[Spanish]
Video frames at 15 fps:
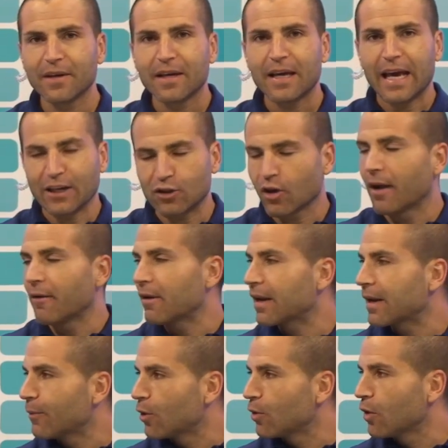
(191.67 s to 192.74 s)
Eso lo
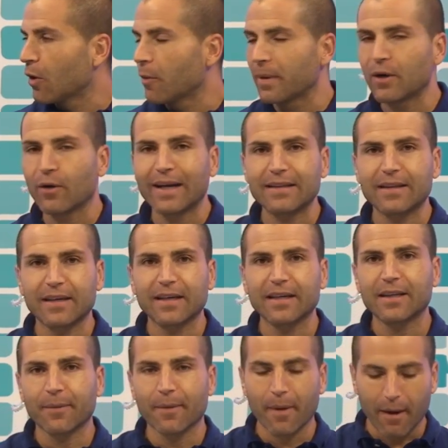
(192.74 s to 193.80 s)
hablaremos luego, pero antes,
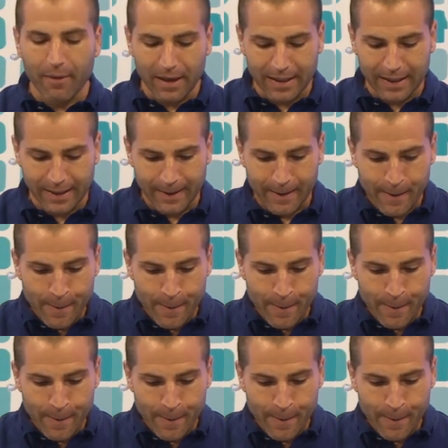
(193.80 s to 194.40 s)
Cristian, vamos a hablar de,